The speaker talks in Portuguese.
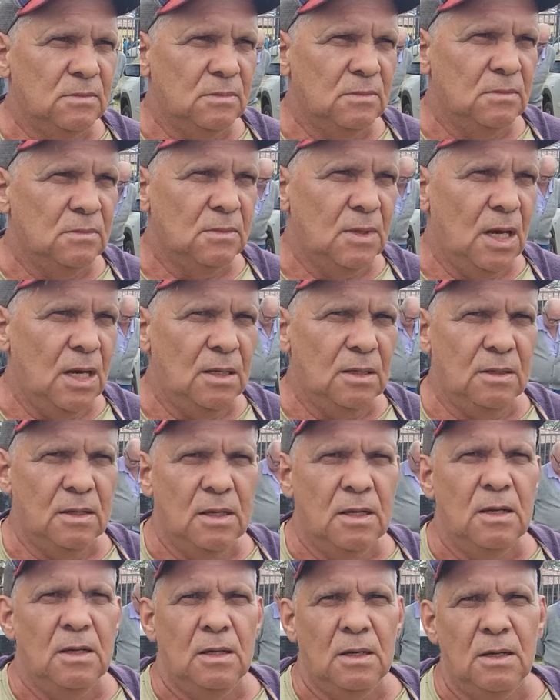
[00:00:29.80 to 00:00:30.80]
Ah, veio com
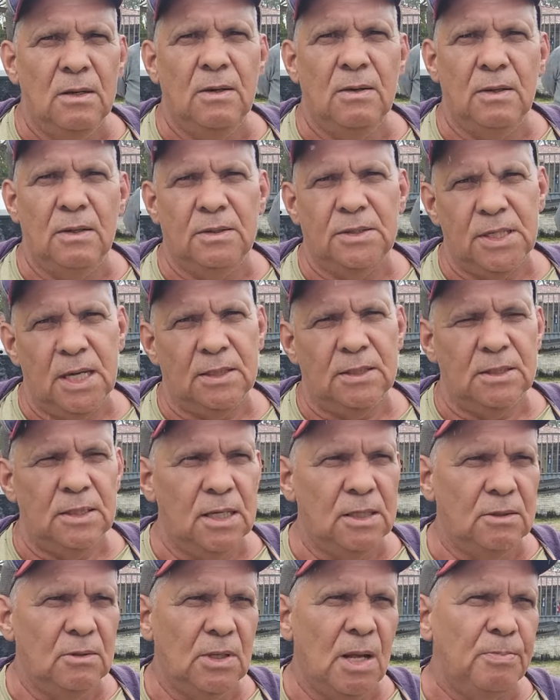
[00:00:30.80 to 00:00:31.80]
coisa certa. Certa, né?
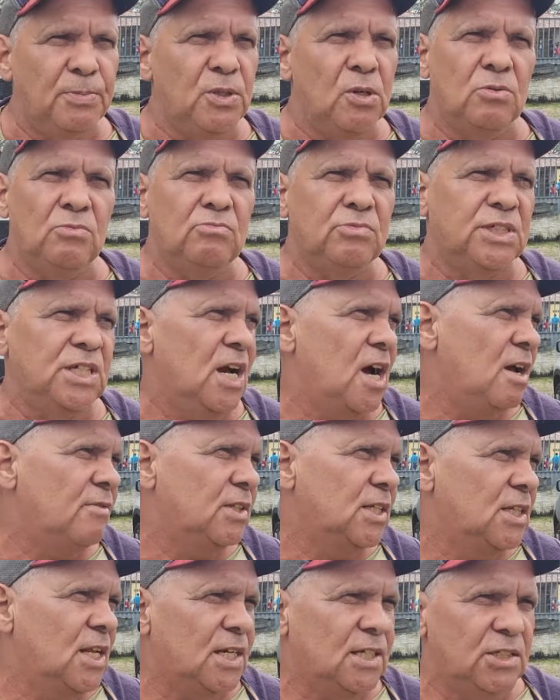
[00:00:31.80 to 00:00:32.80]
No Lampião não tinha raiva
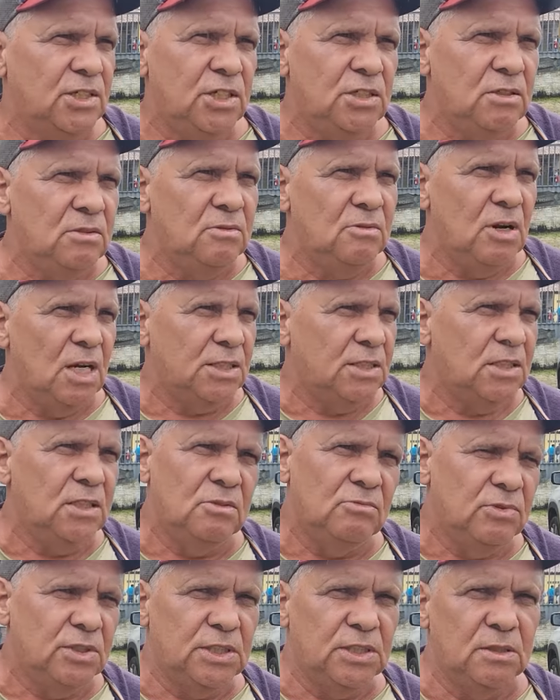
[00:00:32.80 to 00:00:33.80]
dele aqui de jeito nenhum, acho que
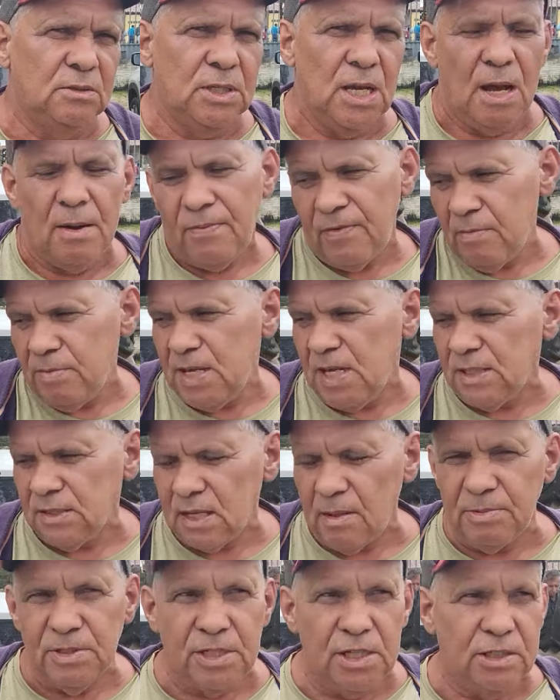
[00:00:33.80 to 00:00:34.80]
não tinha. Porque a família aqui é
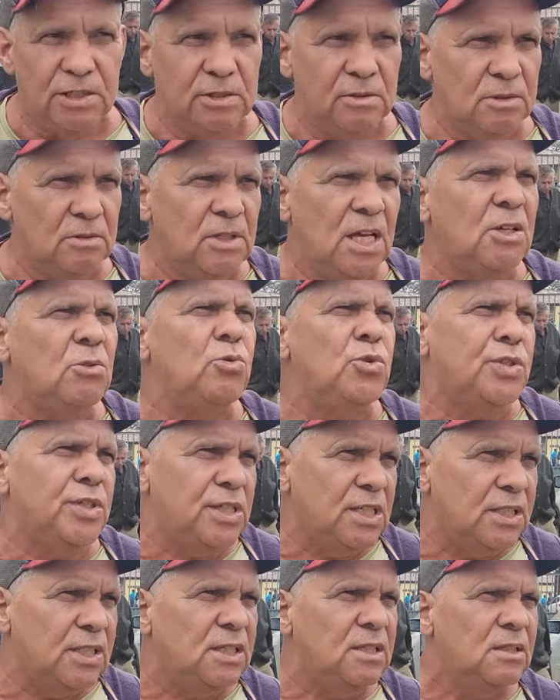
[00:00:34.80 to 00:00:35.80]
sabe direito. Nem
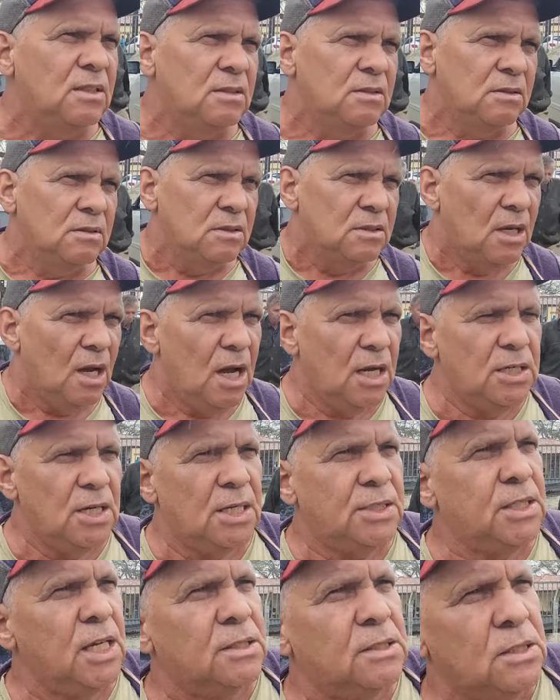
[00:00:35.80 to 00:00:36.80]
conhecia, né? É. Aí
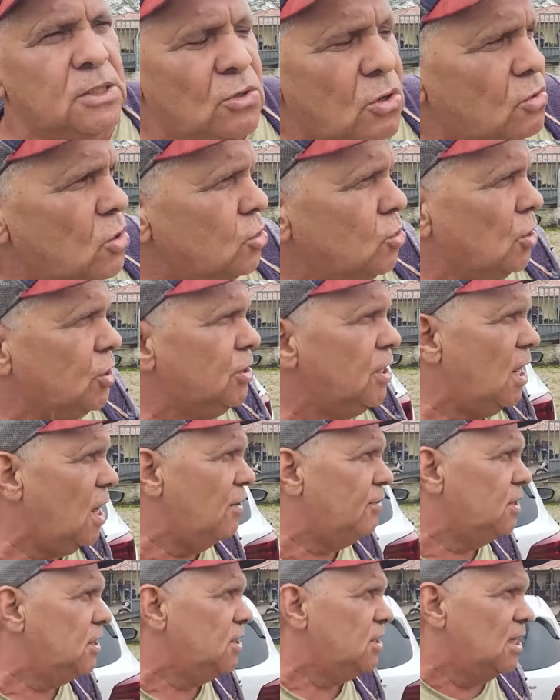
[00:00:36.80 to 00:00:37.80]
acho que esse Jocossó tinha
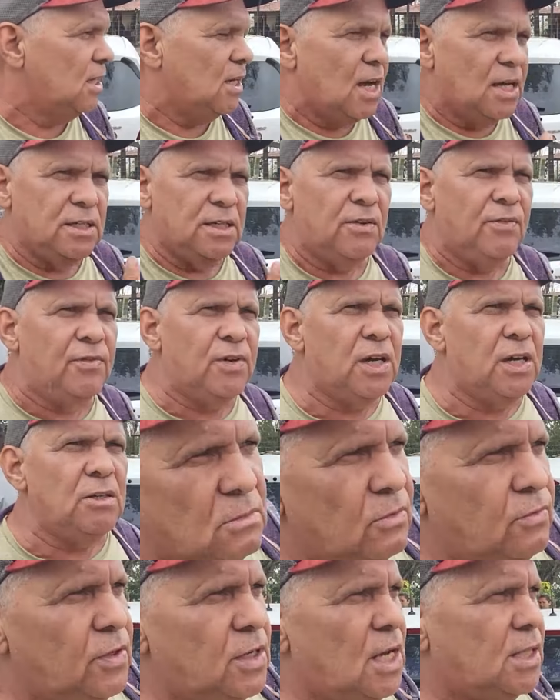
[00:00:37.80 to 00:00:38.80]
raiva aí, dele. Aí veio,
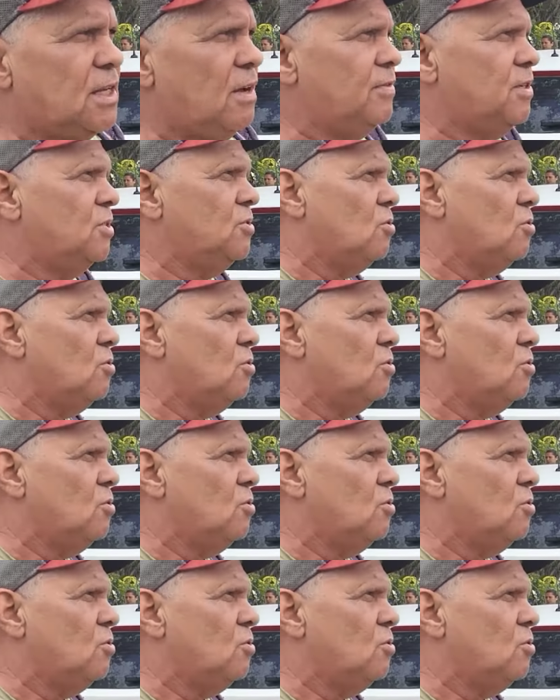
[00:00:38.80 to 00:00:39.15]
veio através de